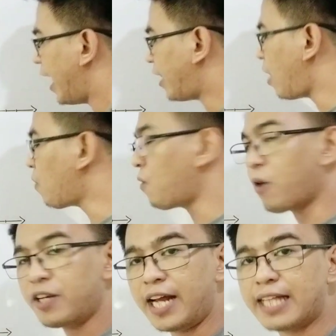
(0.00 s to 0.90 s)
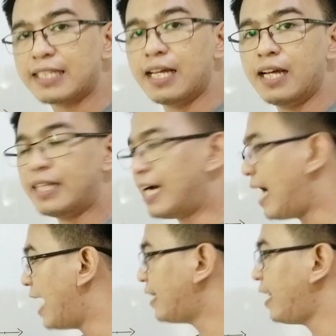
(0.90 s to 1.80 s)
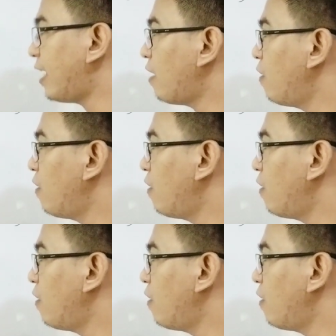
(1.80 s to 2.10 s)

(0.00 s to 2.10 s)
Ito yung coordinates ng ating